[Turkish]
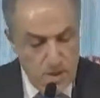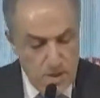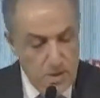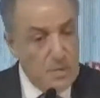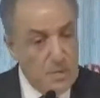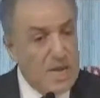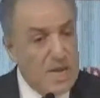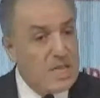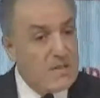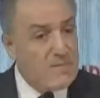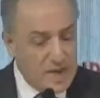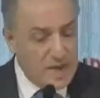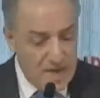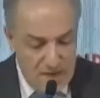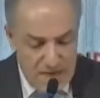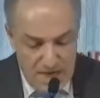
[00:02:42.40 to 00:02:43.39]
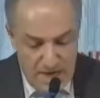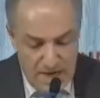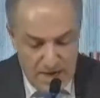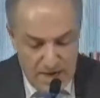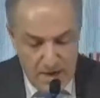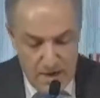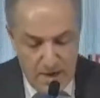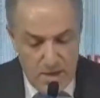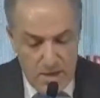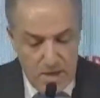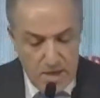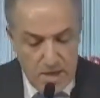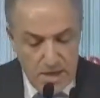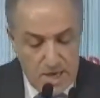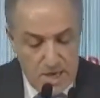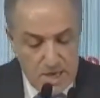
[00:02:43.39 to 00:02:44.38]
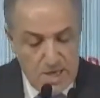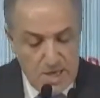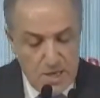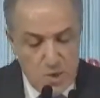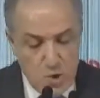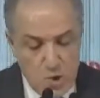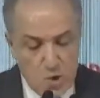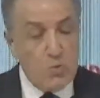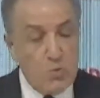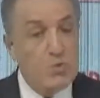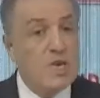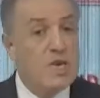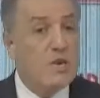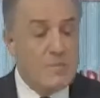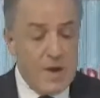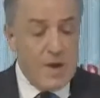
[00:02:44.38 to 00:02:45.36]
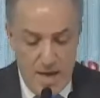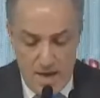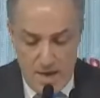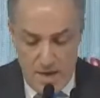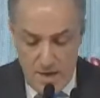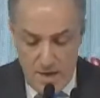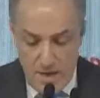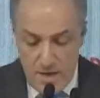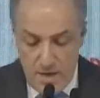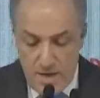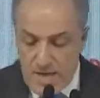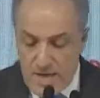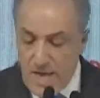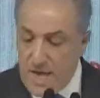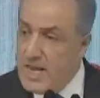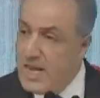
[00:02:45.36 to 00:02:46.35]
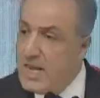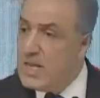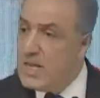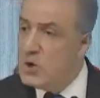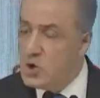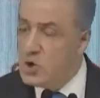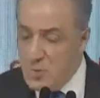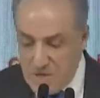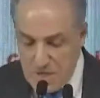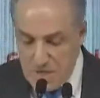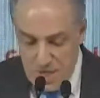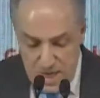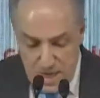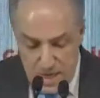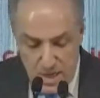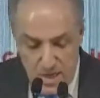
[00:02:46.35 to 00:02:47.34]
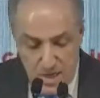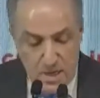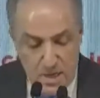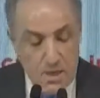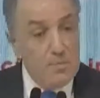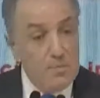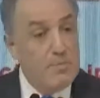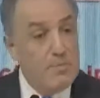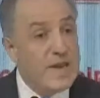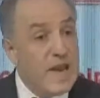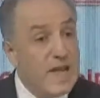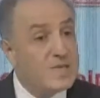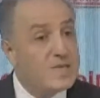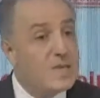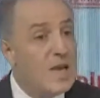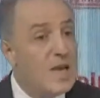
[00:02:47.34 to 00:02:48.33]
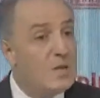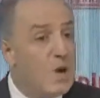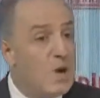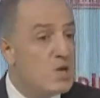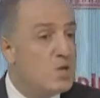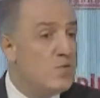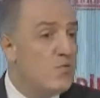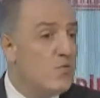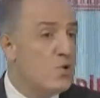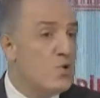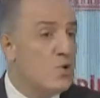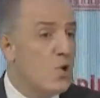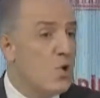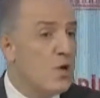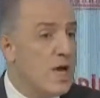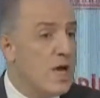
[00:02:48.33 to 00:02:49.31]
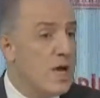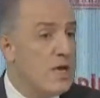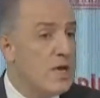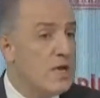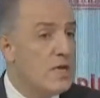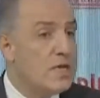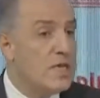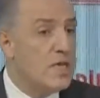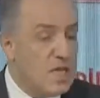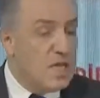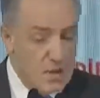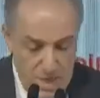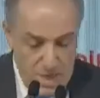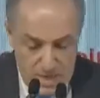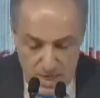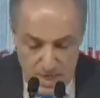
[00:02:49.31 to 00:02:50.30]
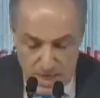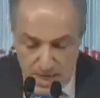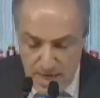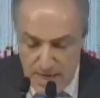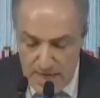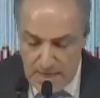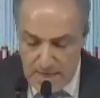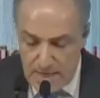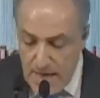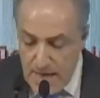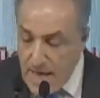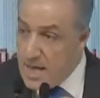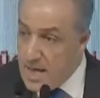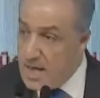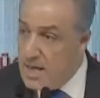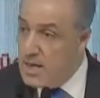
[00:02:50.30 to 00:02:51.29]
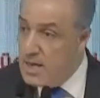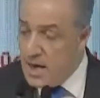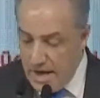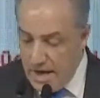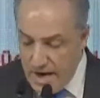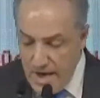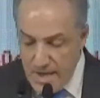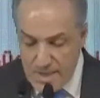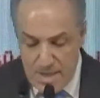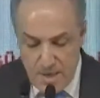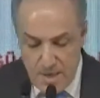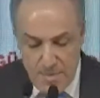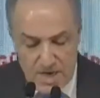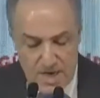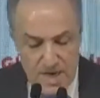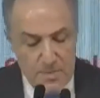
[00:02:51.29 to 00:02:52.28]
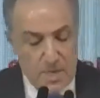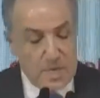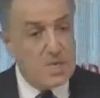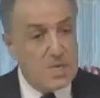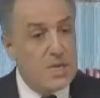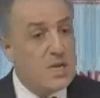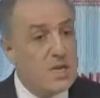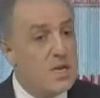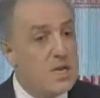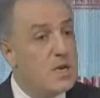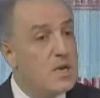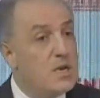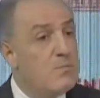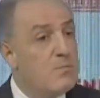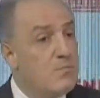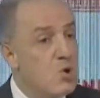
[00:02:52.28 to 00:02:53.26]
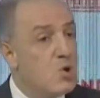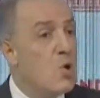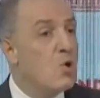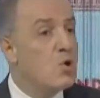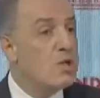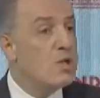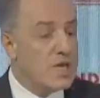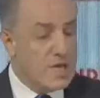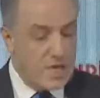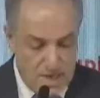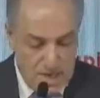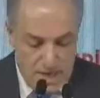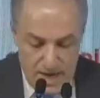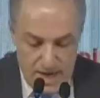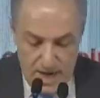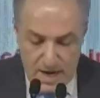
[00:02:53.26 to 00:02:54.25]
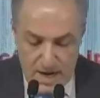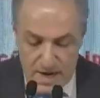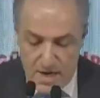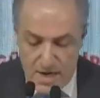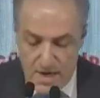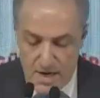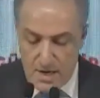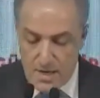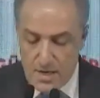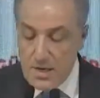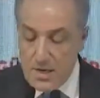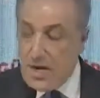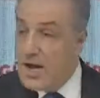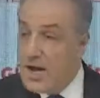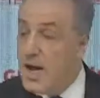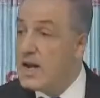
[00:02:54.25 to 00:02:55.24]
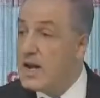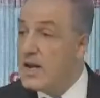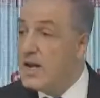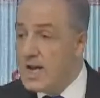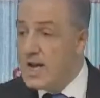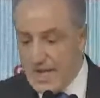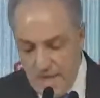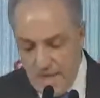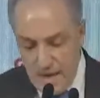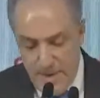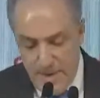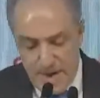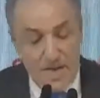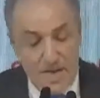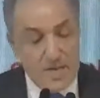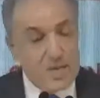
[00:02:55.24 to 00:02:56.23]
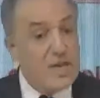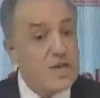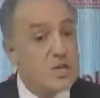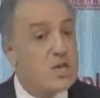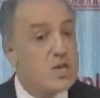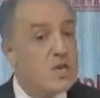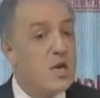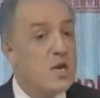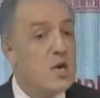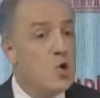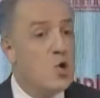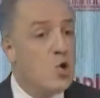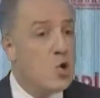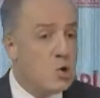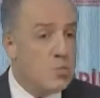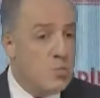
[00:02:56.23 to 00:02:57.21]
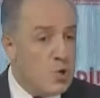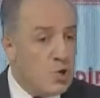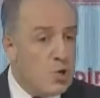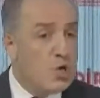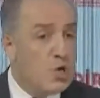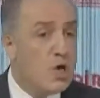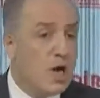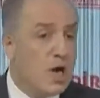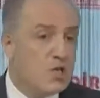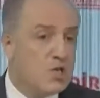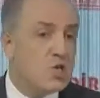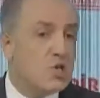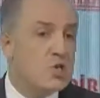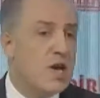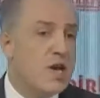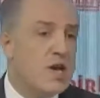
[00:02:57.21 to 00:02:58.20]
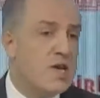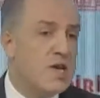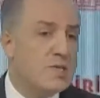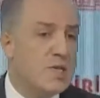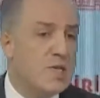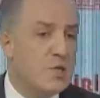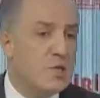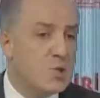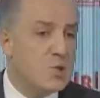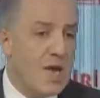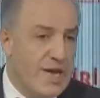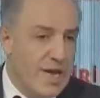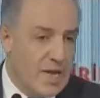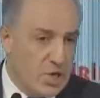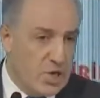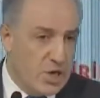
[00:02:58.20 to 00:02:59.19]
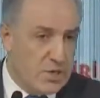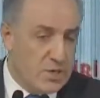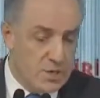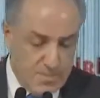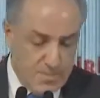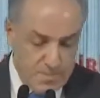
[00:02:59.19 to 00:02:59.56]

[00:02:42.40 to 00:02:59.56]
Milletvekilliğinin kesin hüküm giyme nedeniyle düşmesini bireysel başvuru yoluna gidilmesi halinde Anayasa Mahkemesi'nin bu konudaki kararını kararına kadar bekletileceği hükmünü açıkça anayasada düzenleyeceğiz.